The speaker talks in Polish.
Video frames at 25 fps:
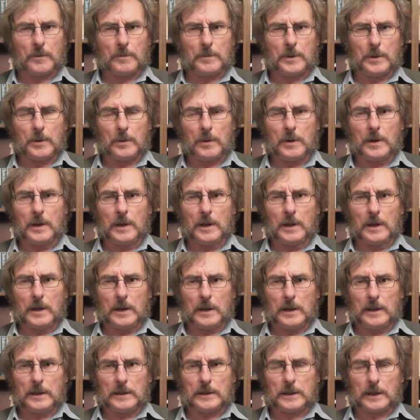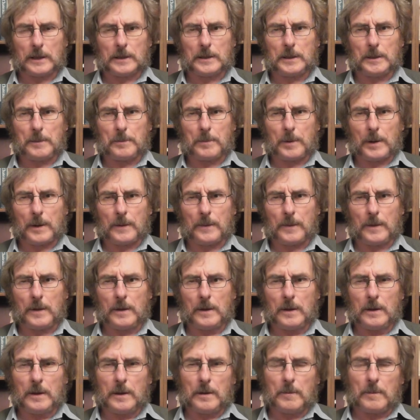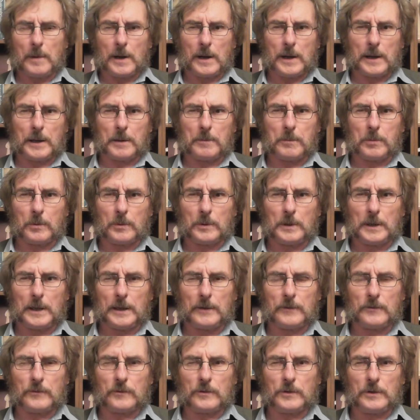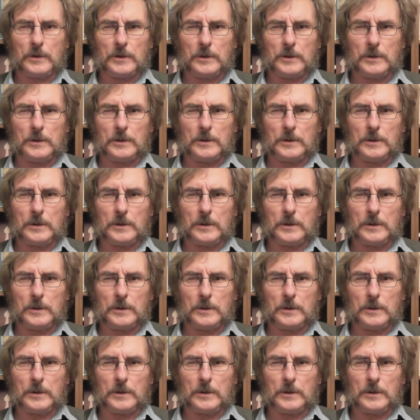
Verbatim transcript: był e, taki pan Marek Podlecki